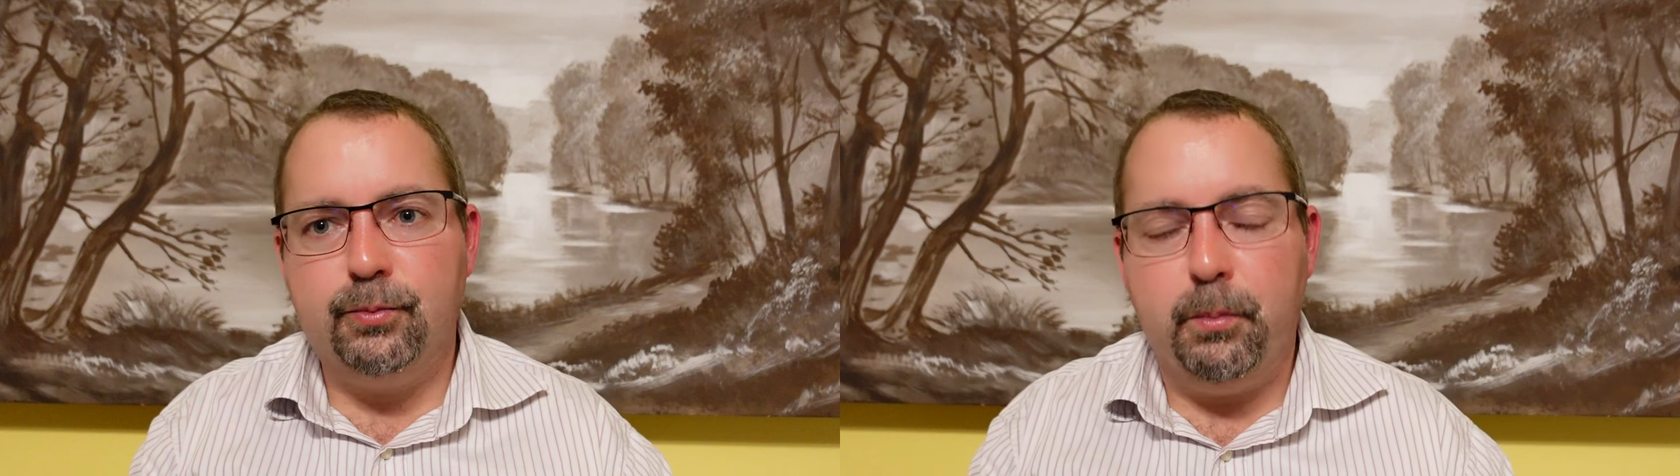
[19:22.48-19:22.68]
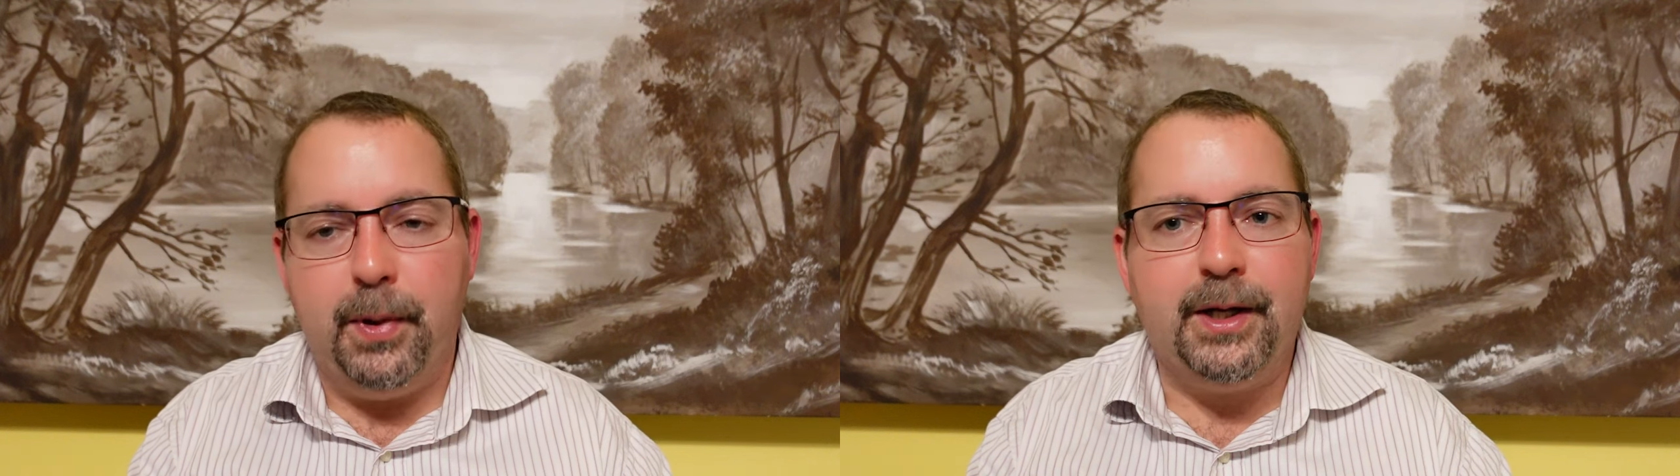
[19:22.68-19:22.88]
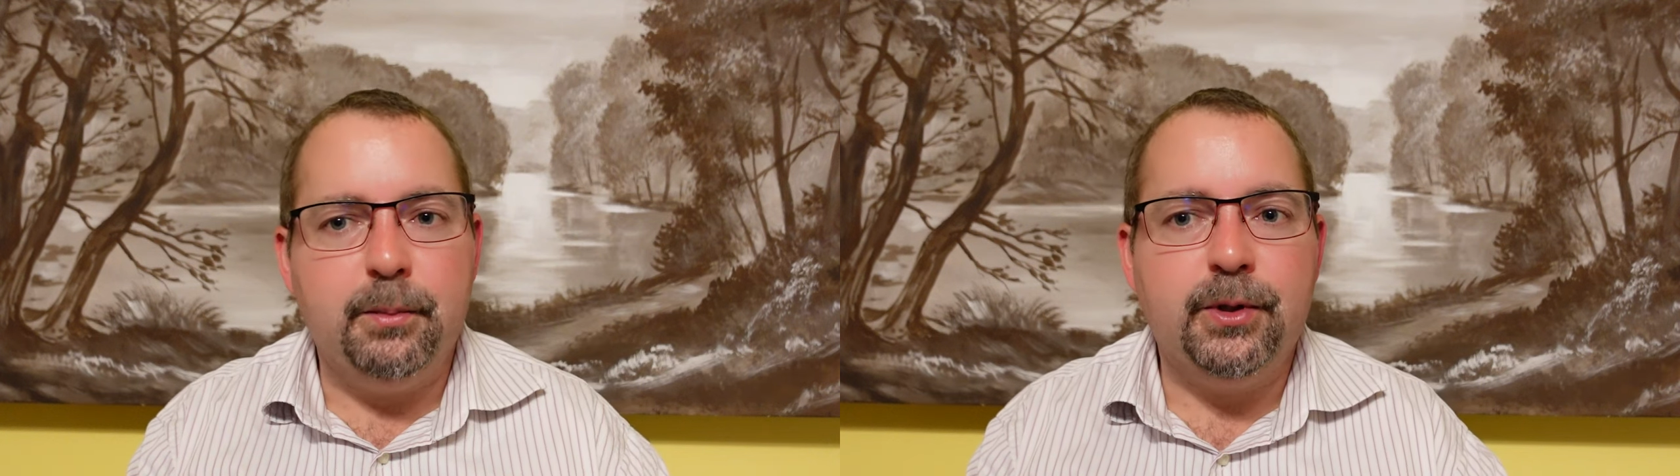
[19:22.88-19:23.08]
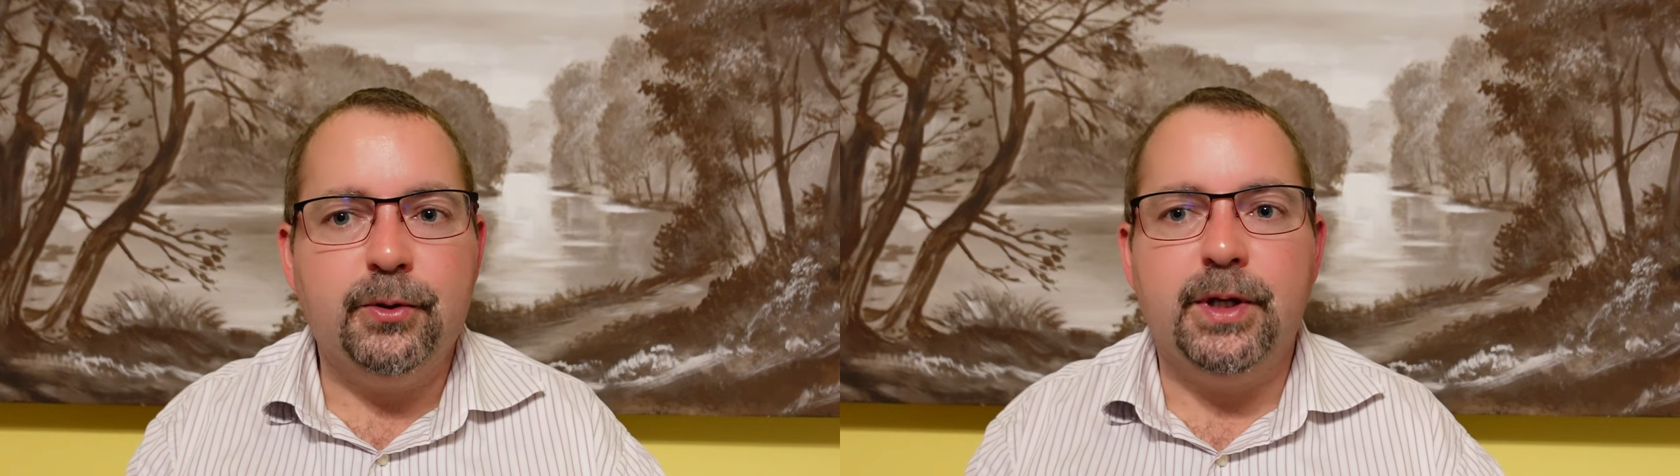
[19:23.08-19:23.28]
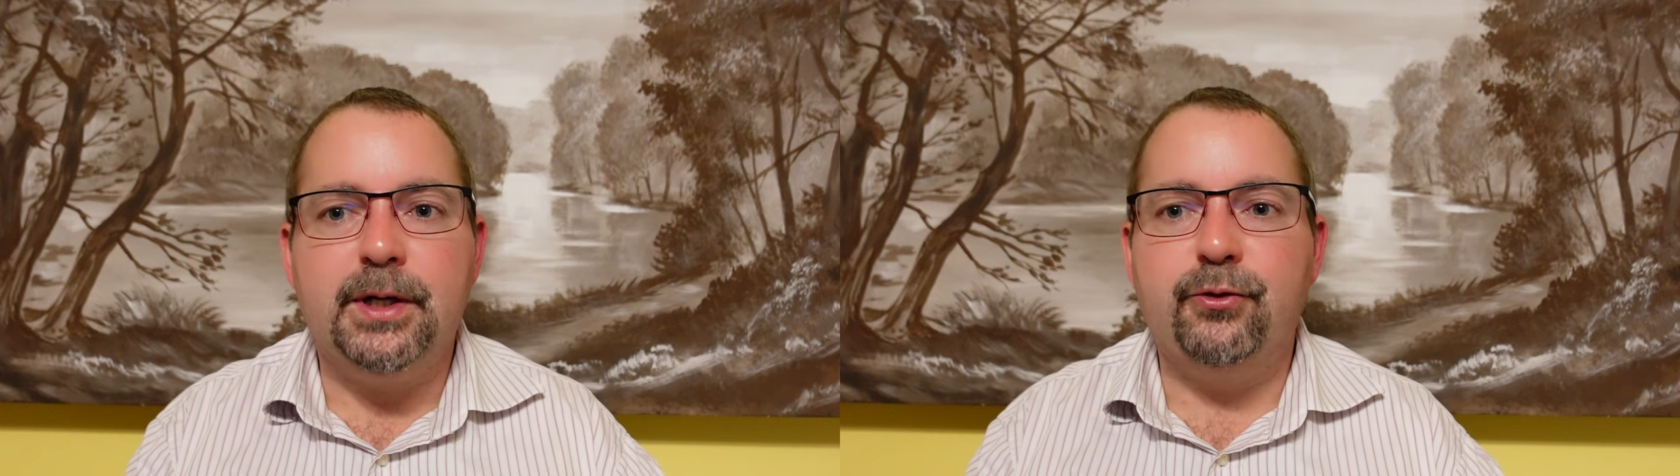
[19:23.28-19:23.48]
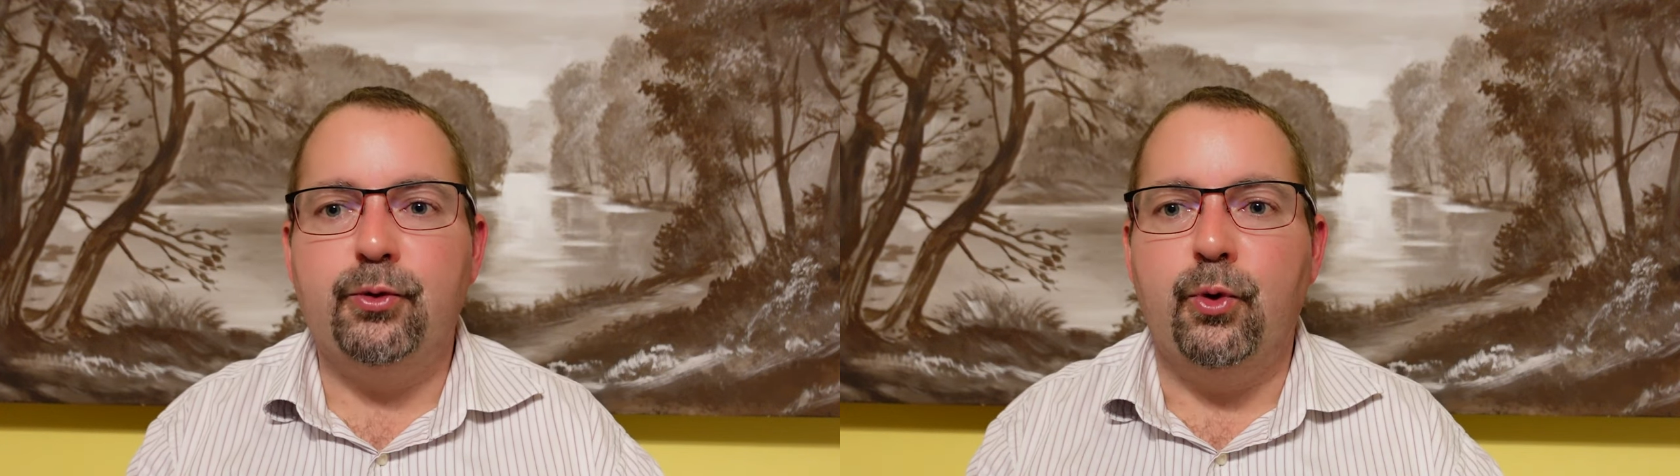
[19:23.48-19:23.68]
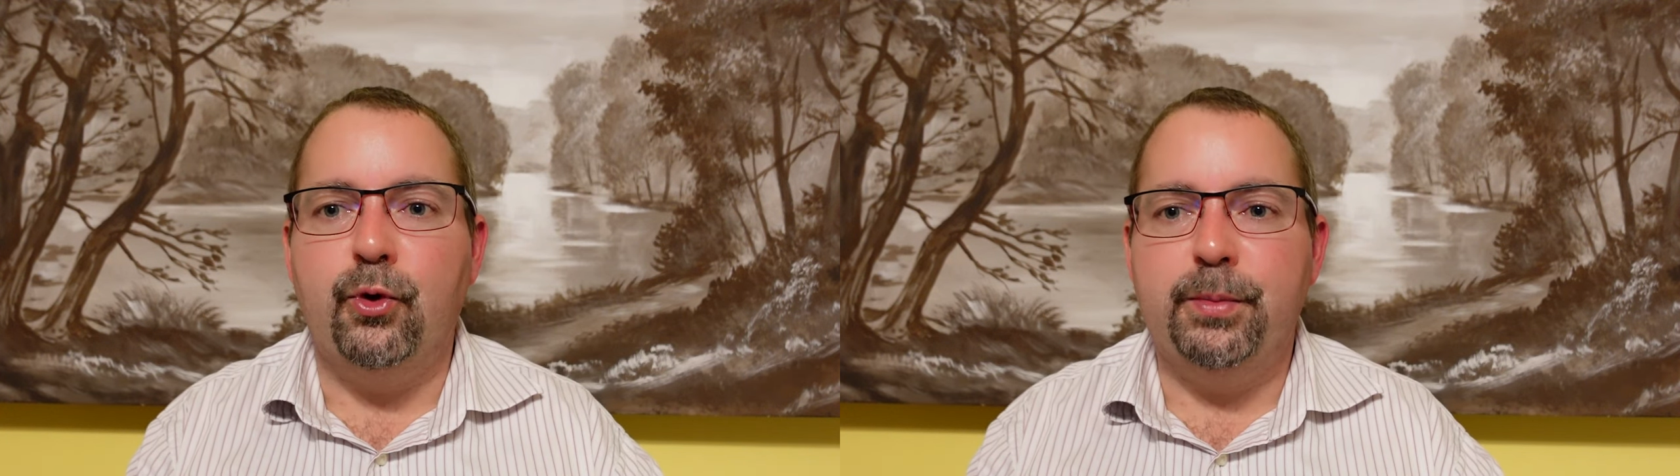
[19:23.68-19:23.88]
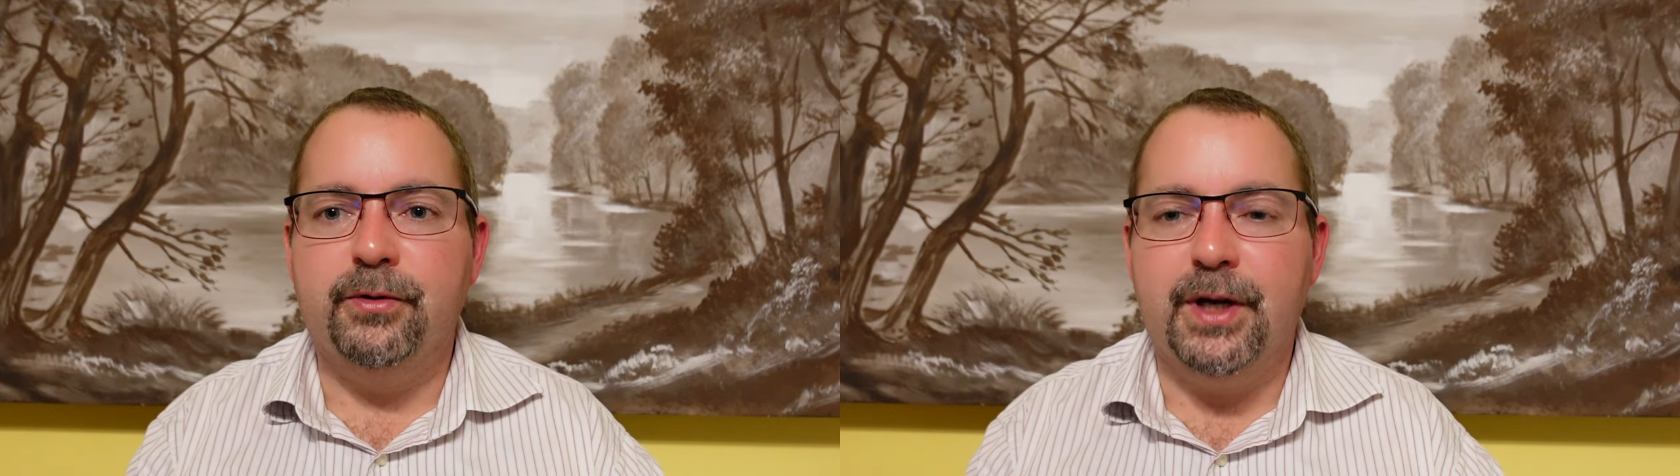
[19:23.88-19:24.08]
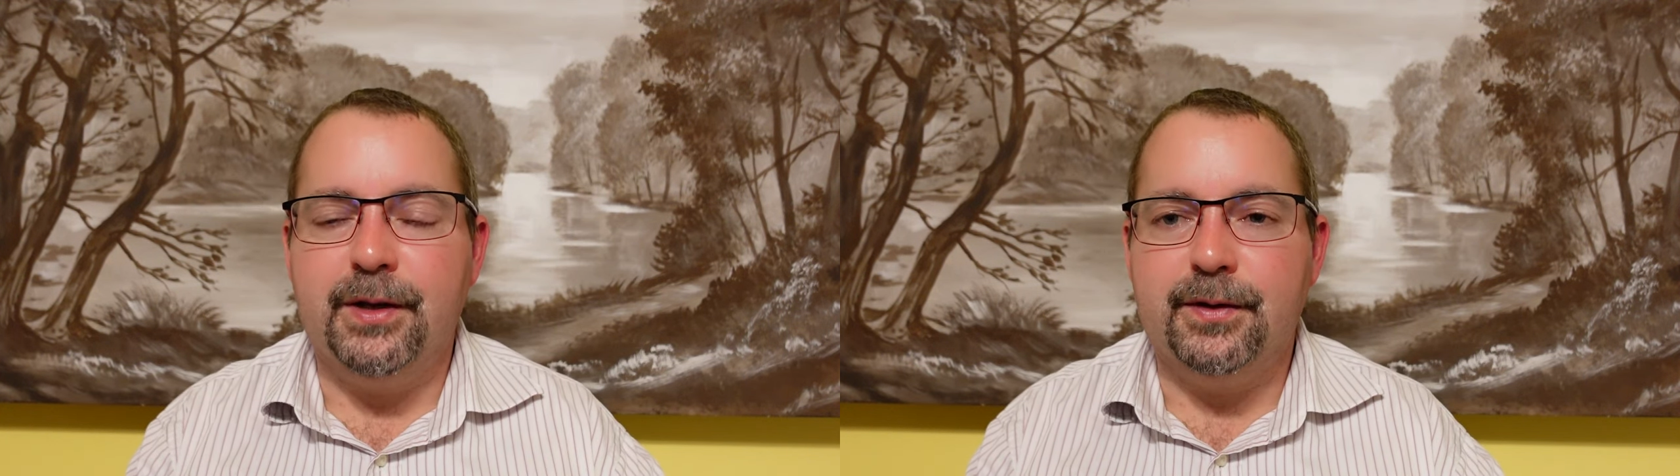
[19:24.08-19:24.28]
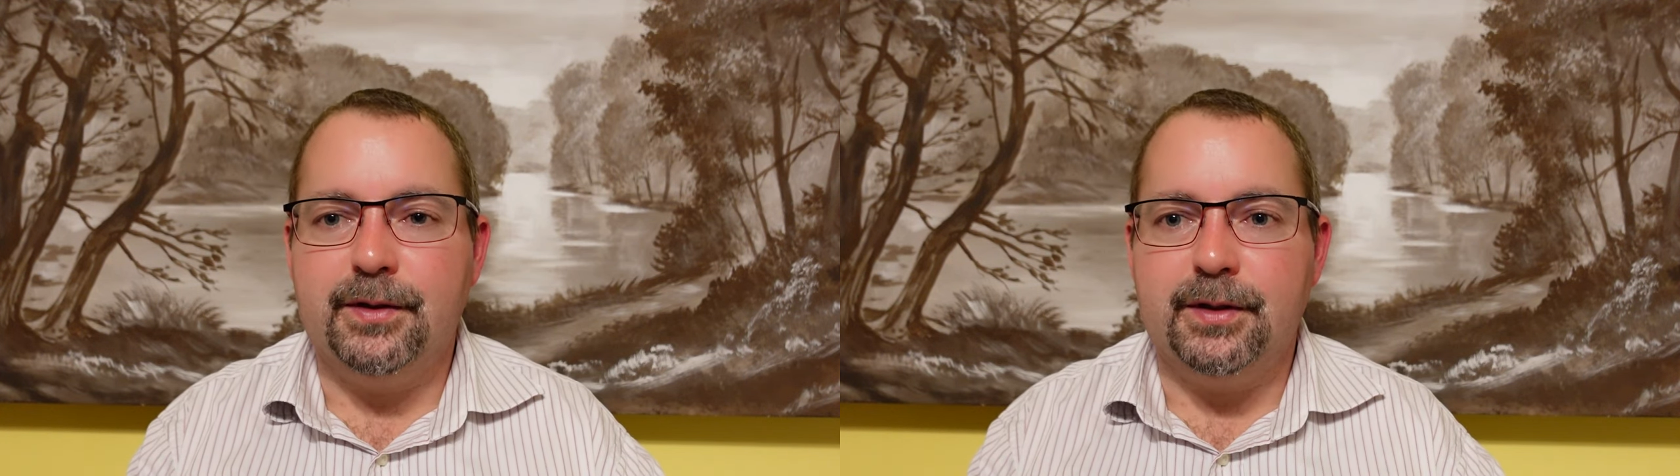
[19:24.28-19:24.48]
meiner Meinung nach zu hoch
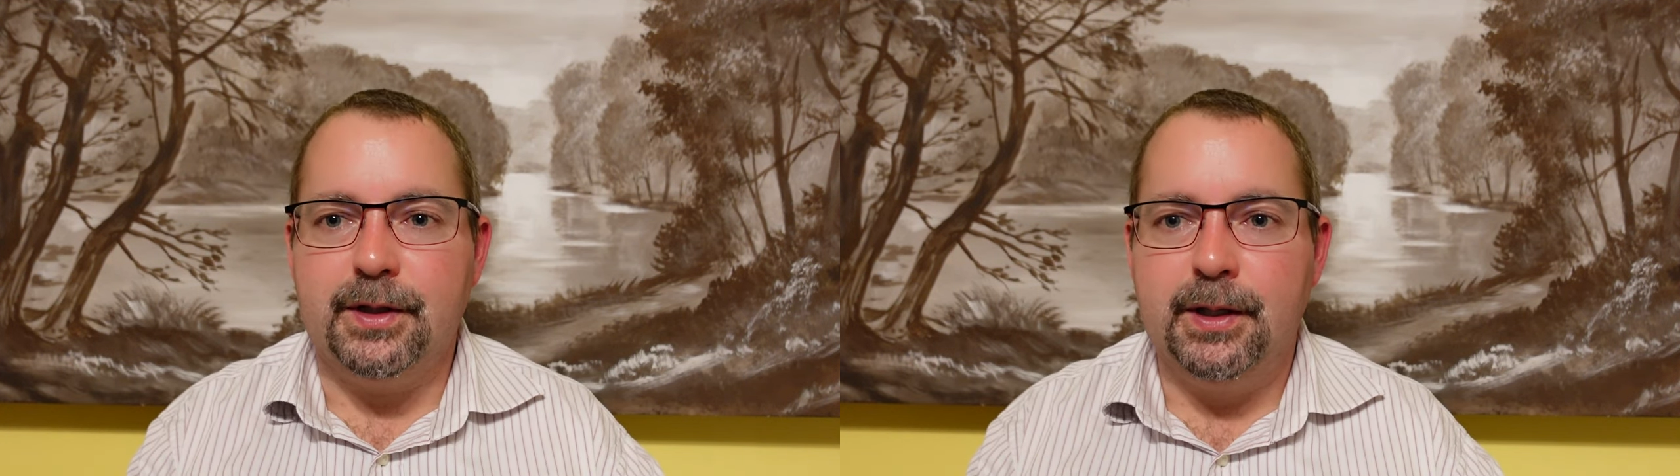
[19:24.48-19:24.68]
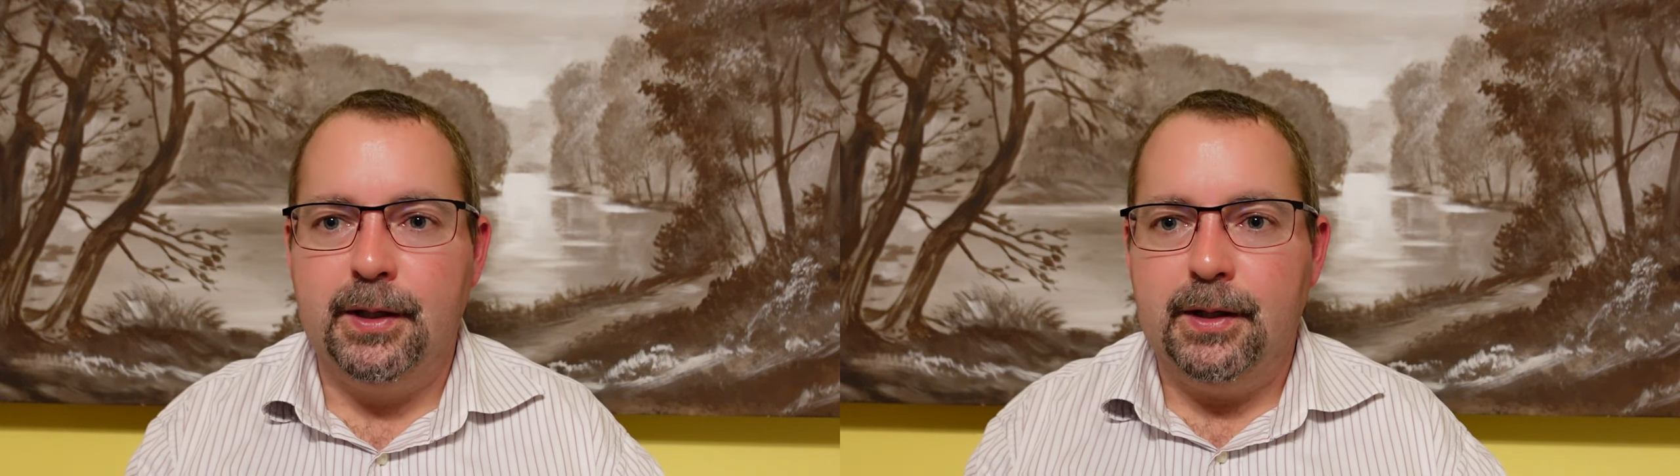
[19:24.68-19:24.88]
bewertet. Ja.